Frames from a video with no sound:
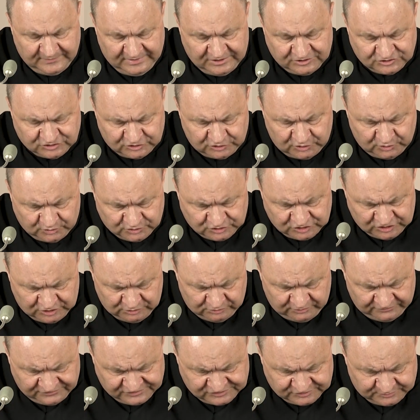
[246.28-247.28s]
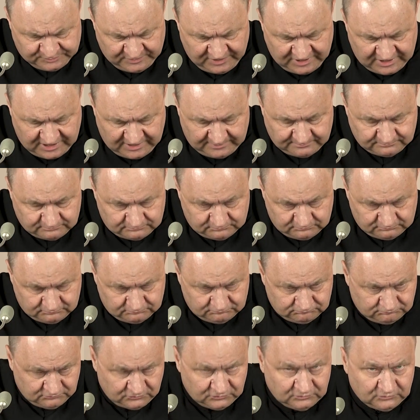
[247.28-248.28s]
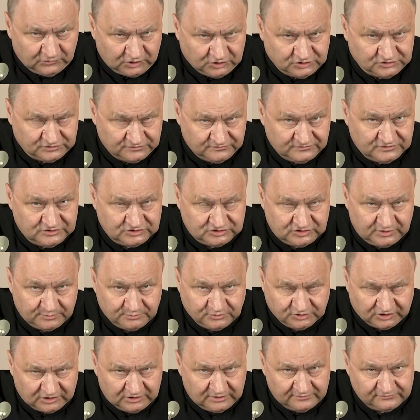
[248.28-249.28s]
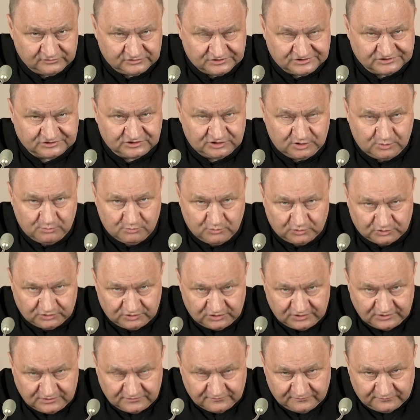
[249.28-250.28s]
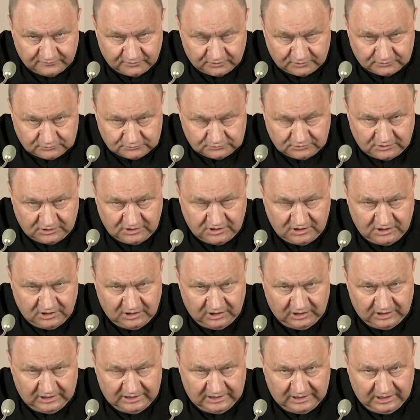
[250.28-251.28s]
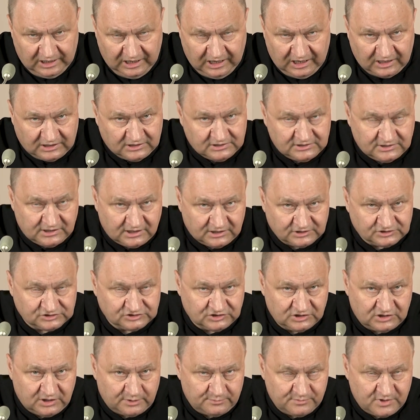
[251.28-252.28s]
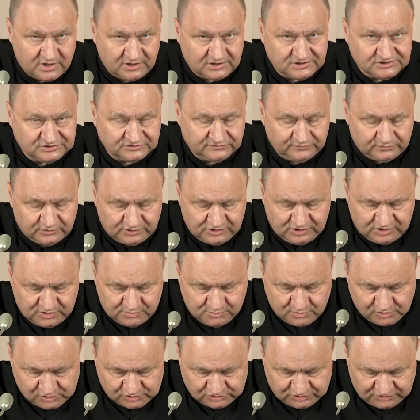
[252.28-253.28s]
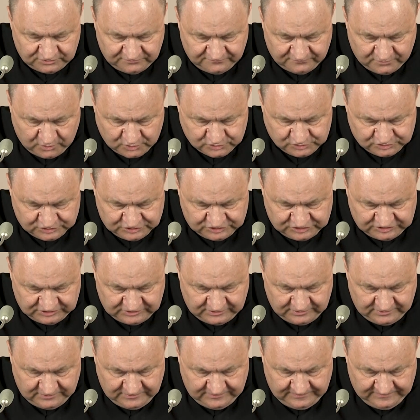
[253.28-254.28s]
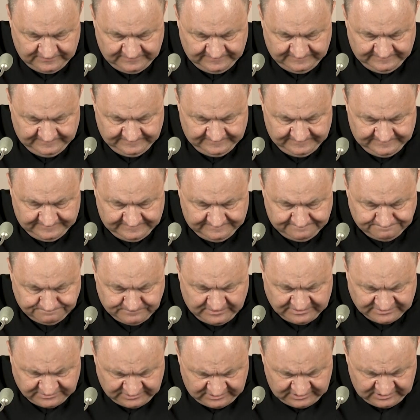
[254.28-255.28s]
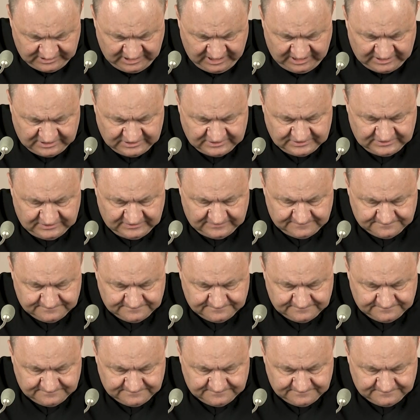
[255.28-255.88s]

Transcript: Czy to dzieło wspieram? Oczywiście przede wszystkim modlitwą, ale także na miarę swoich możliwości materialnie.